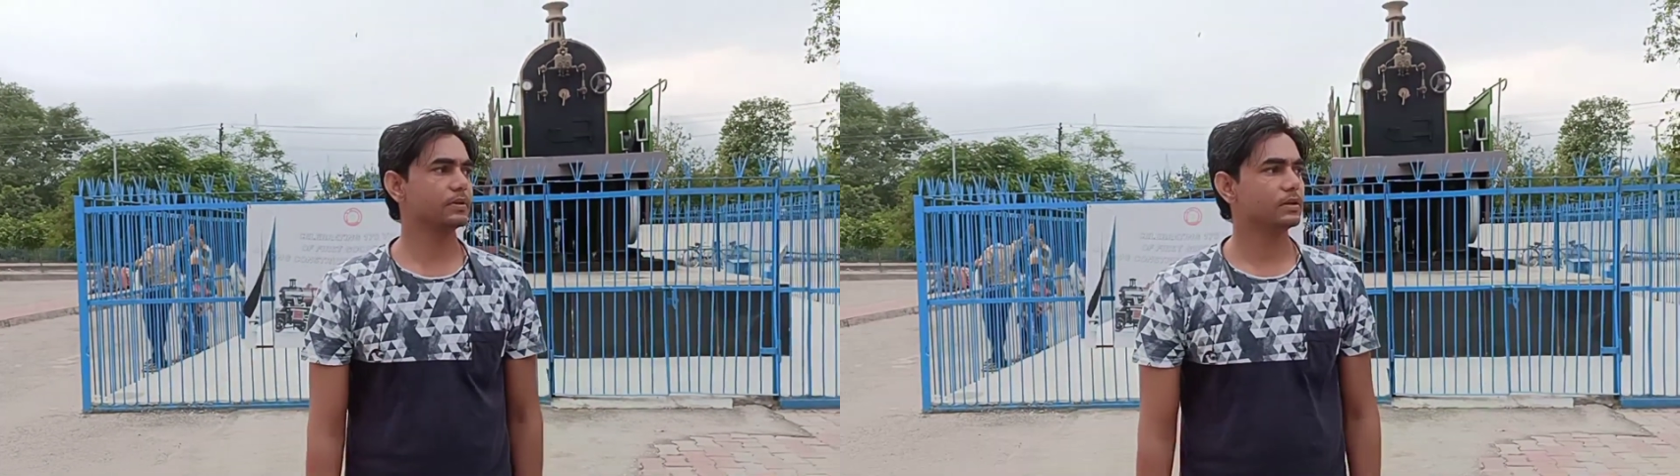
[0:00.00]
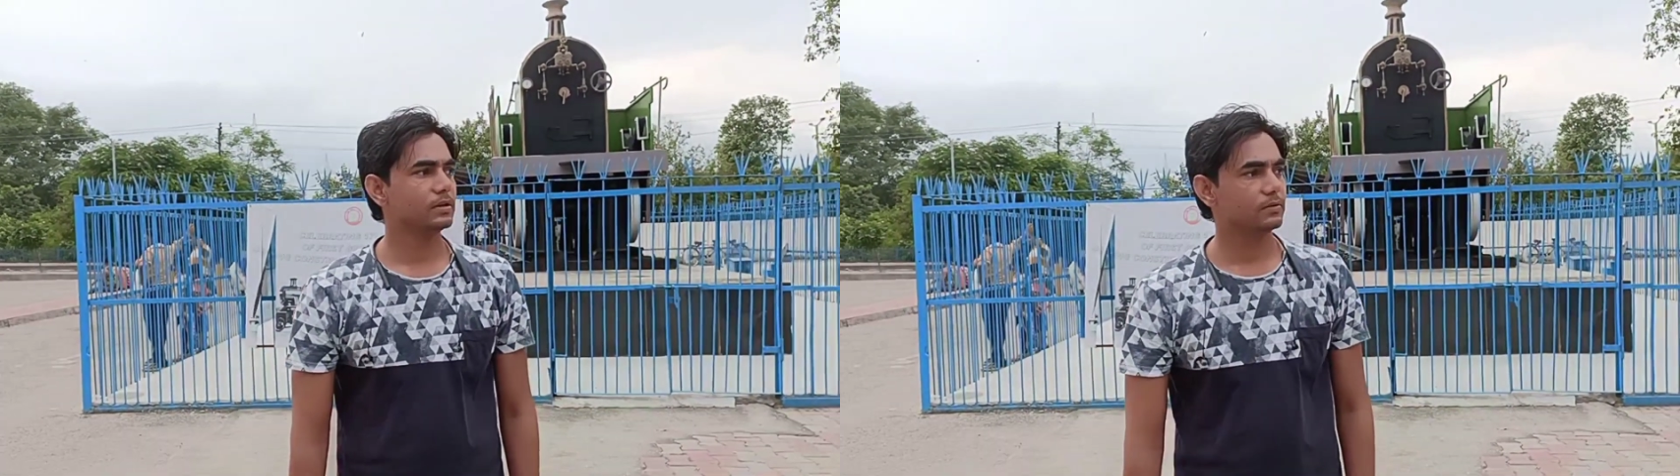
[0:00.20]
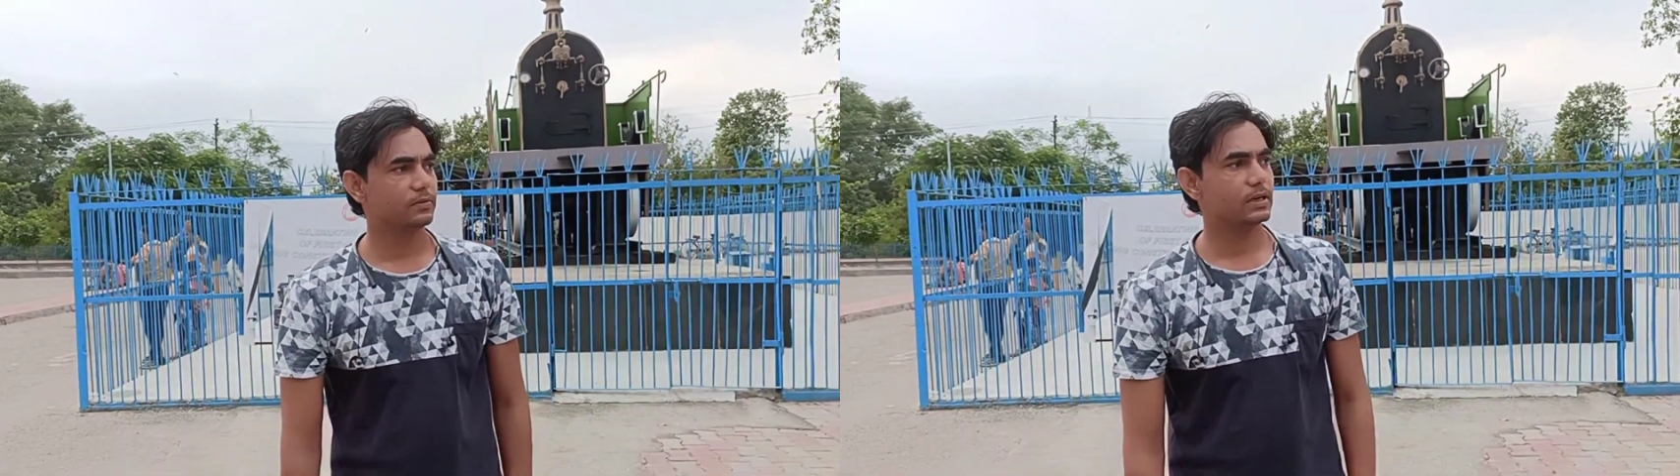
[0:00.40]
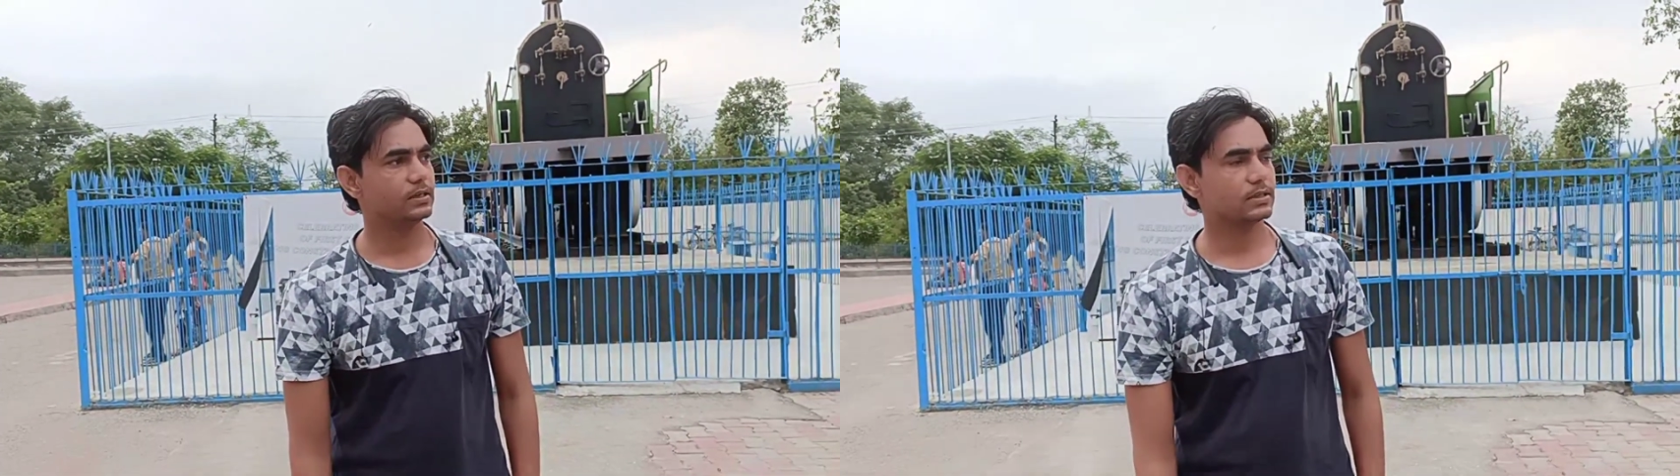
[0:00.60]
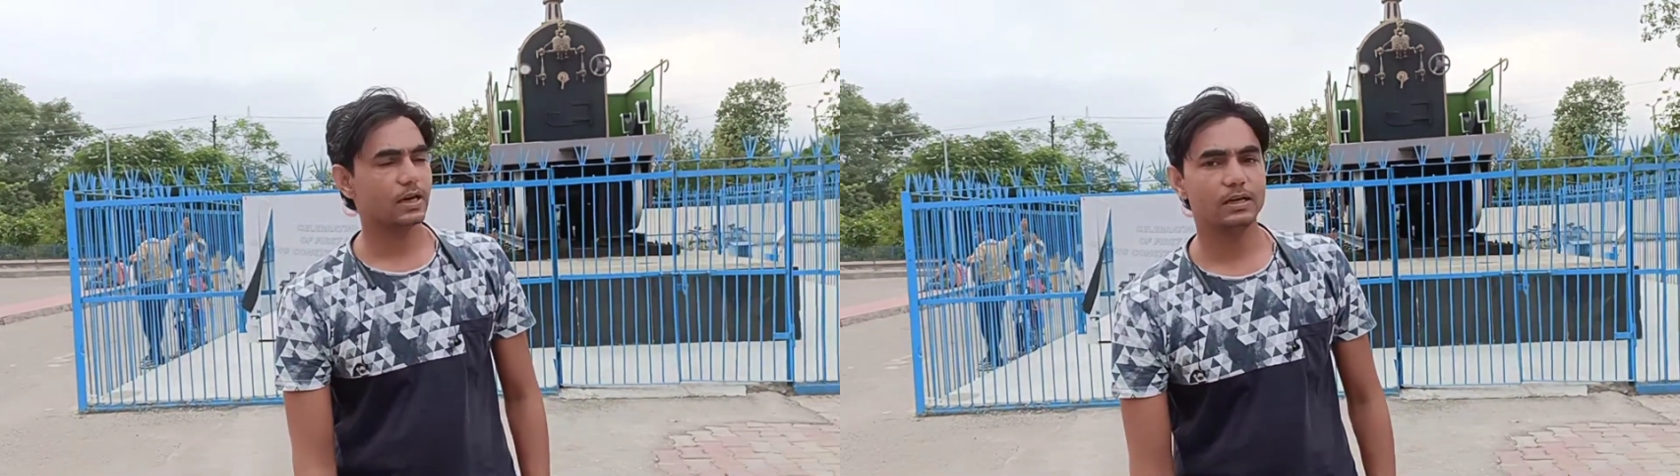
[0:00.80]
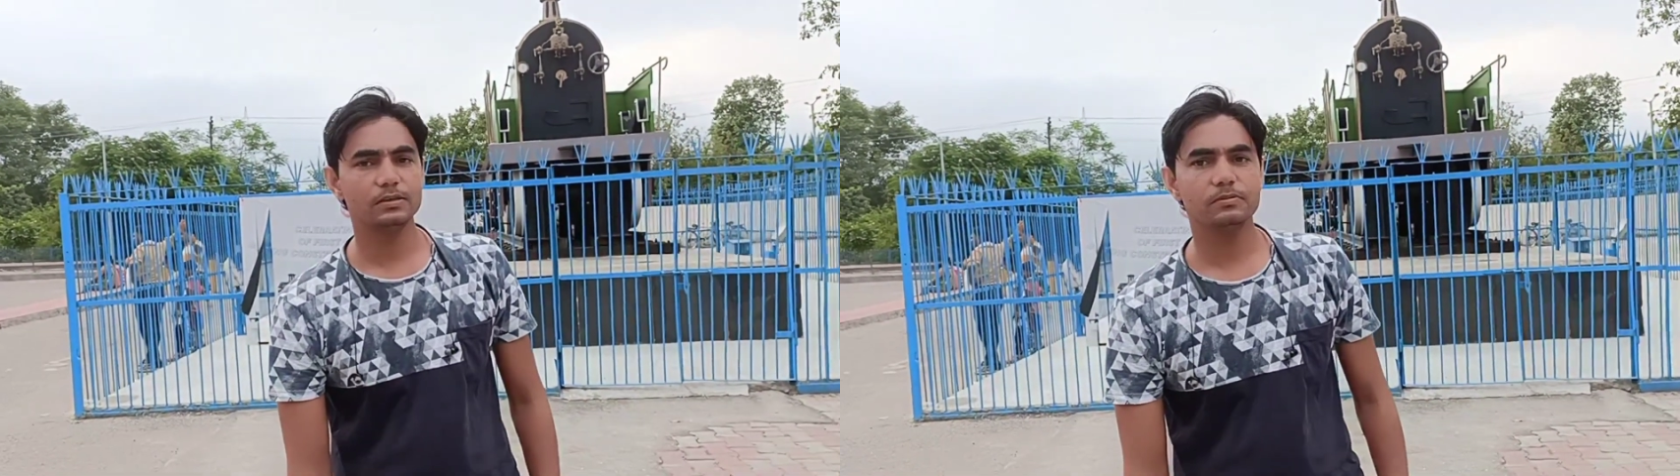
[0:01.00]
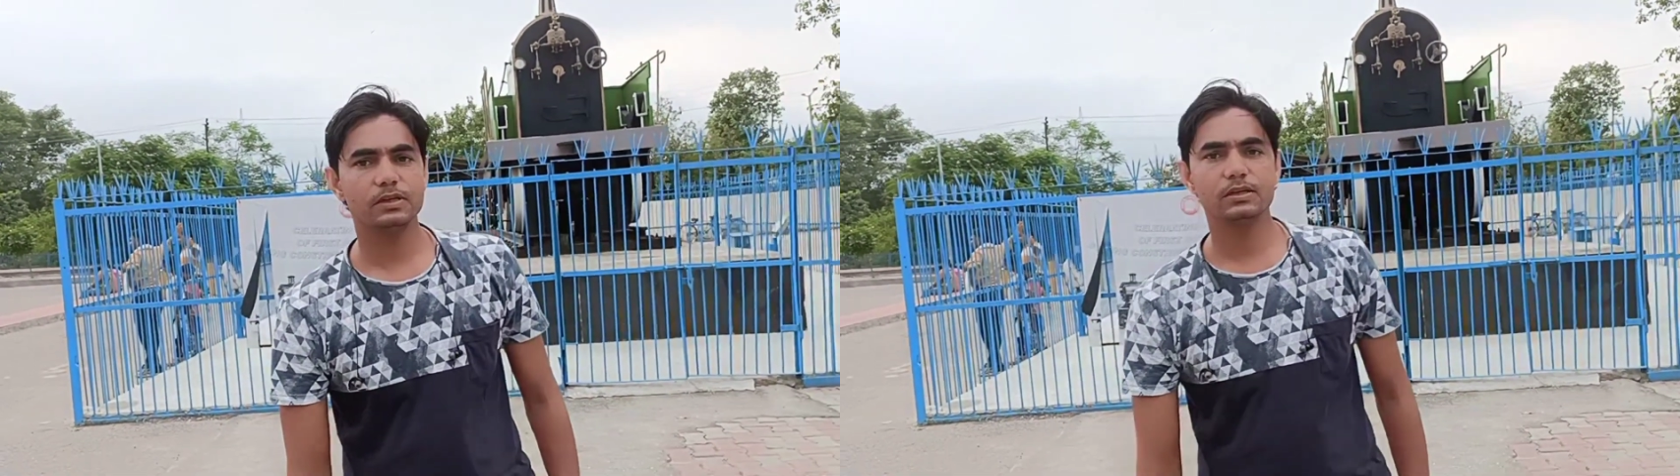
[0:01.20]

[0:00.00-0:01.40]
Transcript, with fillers: फाइव फ्रेंड्स